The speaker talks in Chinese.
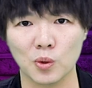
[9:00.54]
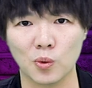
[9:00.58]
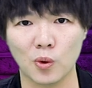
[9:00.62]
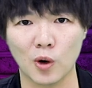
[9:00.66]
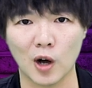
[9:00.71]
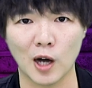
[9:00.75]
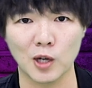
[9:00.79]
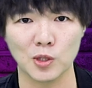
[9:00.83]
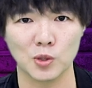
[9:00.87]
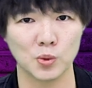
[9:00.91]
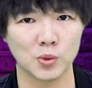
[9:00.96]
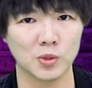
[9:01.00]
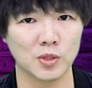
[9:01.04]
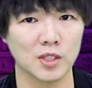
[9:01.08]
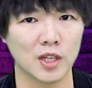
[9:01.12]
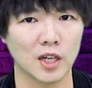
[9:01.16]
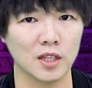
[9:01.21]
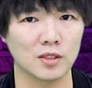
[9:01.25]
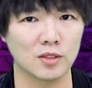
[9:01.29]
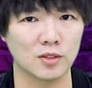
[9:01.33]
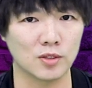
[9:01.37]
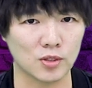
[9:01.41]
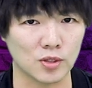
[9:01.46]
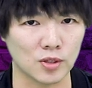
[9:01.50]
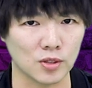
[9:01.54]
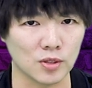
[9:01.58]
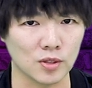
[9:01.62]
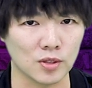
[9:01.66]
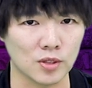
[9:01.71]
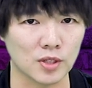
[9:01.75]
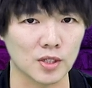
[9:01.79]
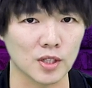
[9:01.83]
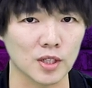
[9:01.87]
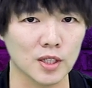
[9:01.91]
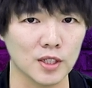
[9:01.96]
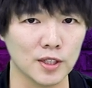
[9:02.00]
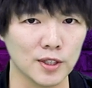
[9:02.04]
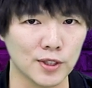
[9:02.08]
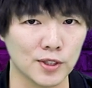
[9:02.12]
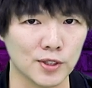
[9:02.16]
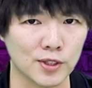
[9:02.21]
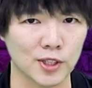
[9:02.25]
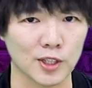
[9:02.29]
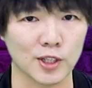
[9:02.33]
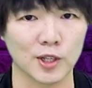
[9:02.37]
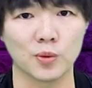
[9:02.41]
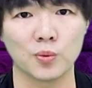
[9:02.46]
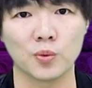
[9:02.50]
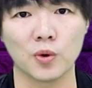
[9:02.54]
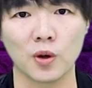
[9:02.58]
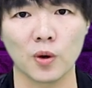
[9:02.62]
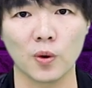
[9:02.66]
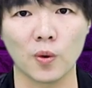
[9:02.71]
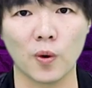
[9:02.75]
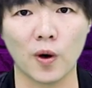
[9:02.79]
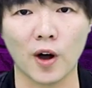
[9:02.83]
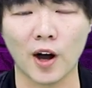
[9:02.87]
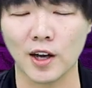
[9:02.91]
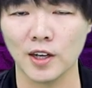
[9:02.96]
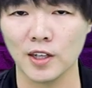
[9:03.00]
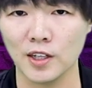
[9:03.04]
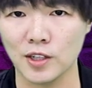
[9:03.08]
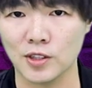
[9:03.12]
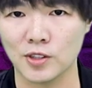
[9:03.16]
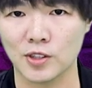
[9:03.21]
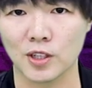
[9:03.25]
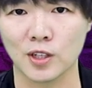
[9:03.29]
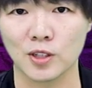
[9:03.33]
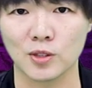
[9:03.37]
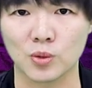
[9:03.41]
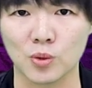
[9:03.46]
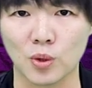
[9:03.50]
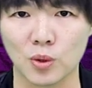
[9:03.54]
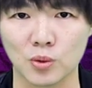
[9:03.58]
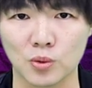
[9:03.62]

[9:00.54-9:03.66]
话，就是在指责一整个文化、一整个种